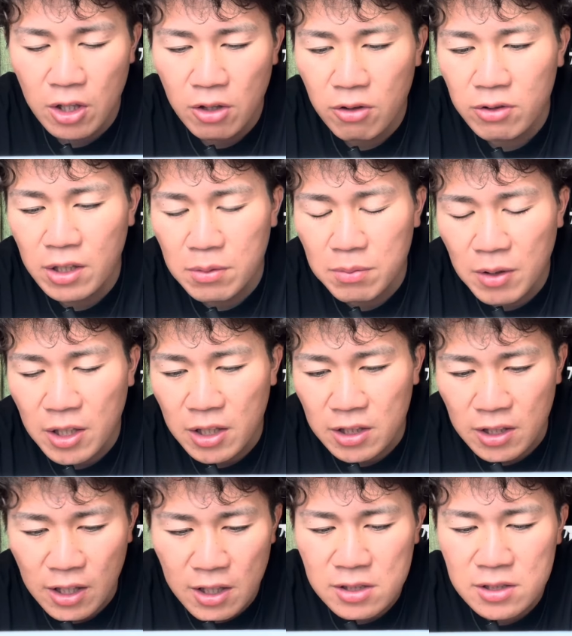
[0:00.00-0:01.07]
ほんで今なんて
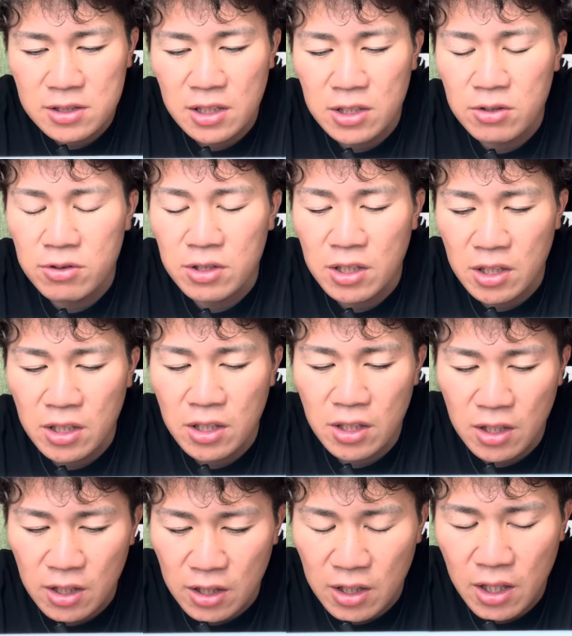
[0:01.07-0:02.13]
関西よりか
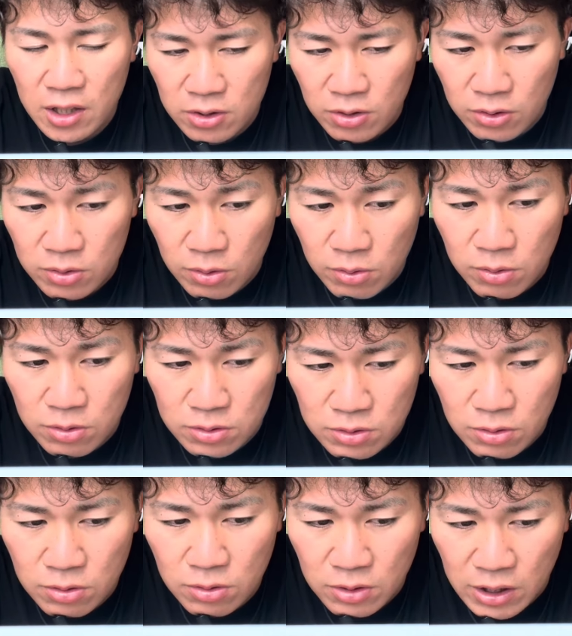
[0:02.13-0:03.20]
ね、関東、東北
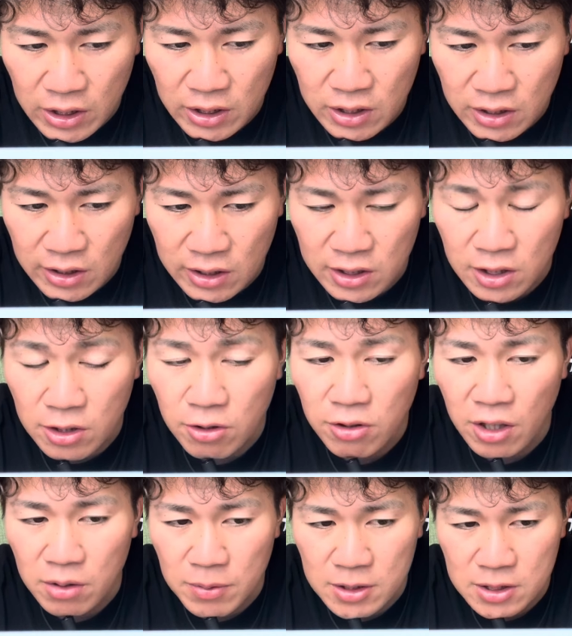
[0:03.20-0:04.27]
の方がね、勢いあ
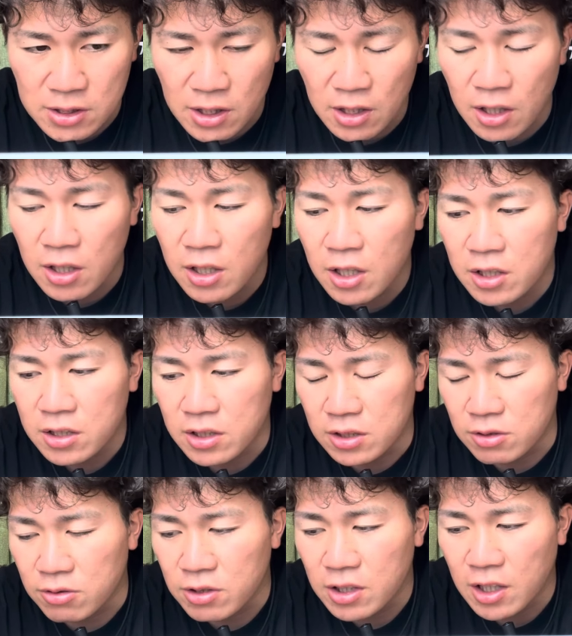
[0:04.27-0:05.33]
りますから、じゃあ
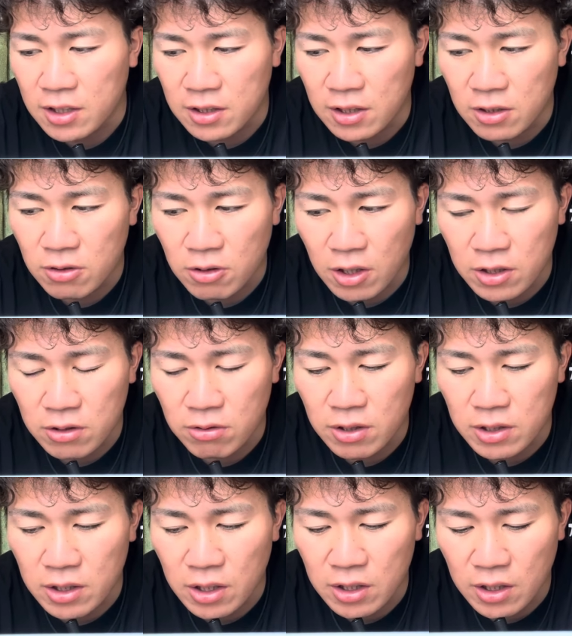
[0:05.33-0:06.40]
それに勝てんのかって言われ
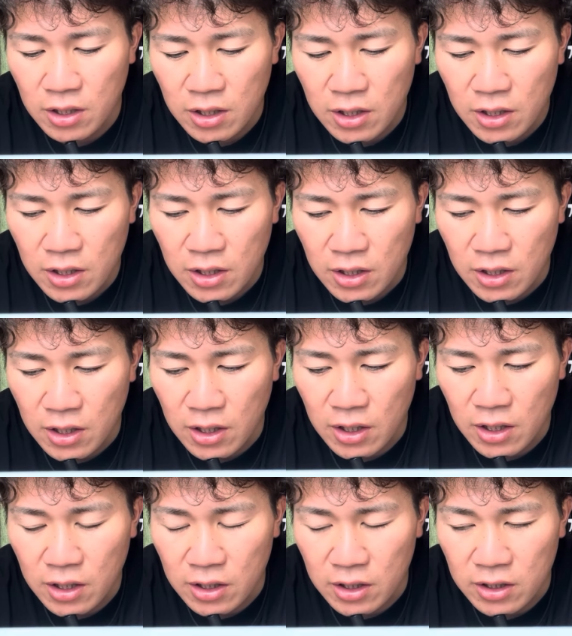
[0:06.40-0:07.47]
たらね、
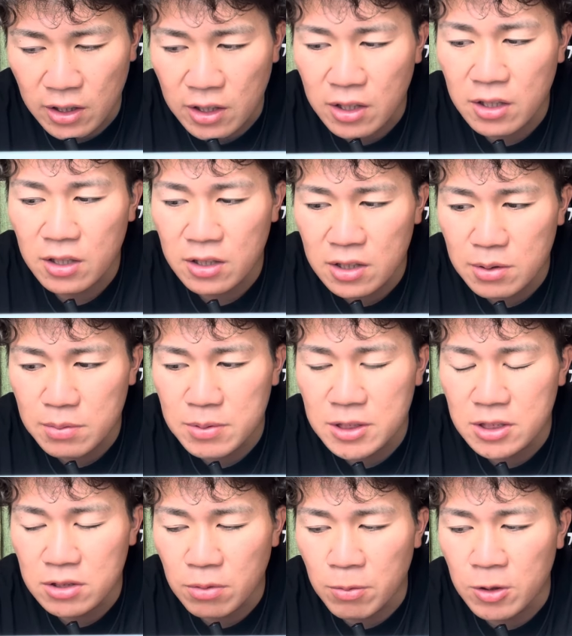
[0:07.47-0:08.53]
えー、なかなかね、厳し
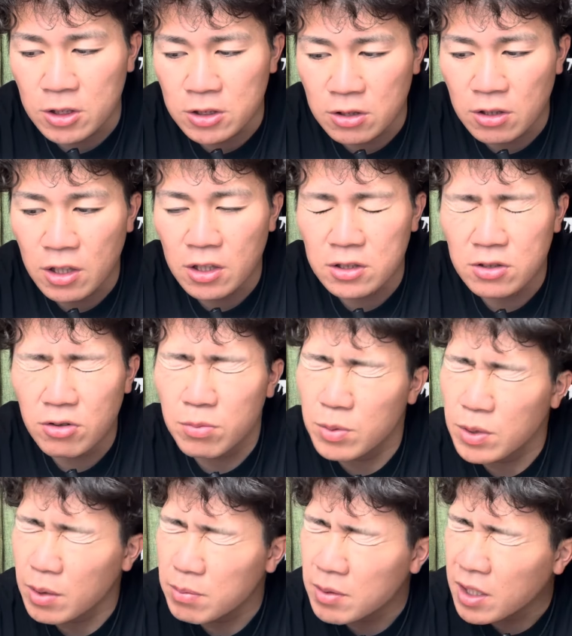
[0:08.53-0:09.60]
いと思うんですだからそういう意味
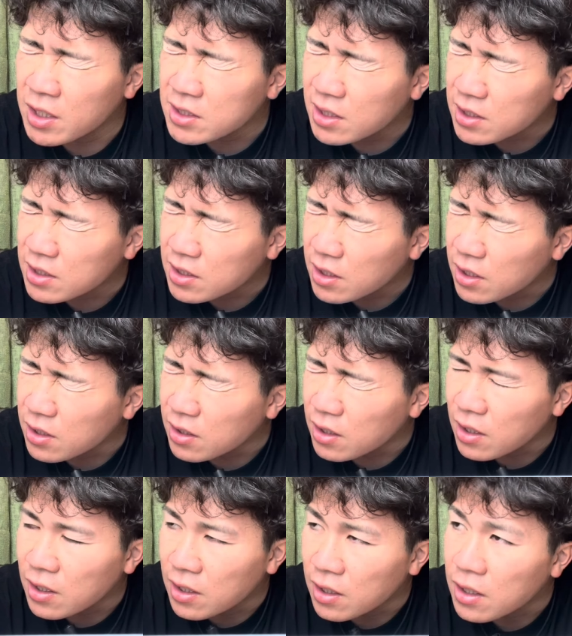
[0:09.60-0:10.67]
では宮崎県
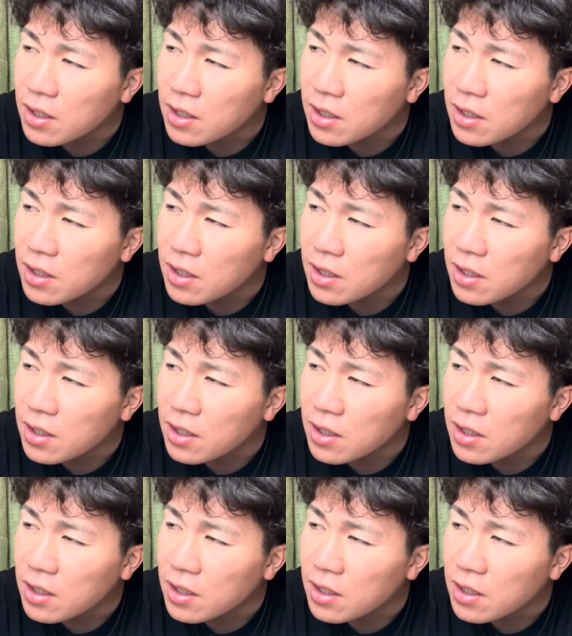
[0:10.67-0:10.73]
で、